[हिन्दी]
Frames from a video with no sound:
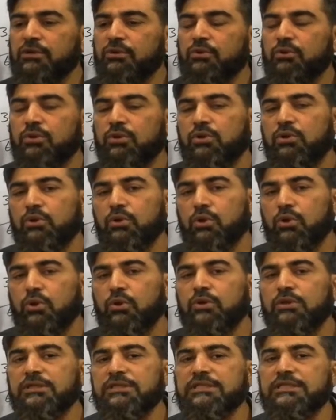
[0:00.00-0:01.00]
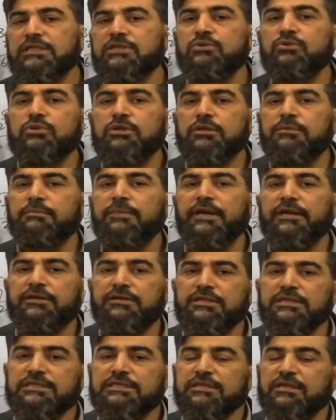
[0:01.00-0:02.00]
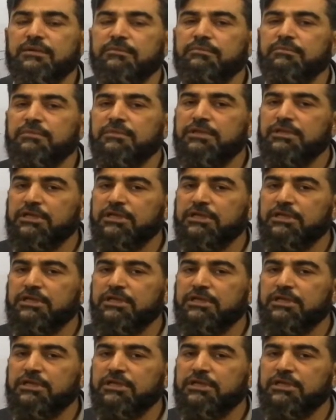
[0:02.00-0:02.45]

और नॉन सिंगुलर मैट्रिक्स हम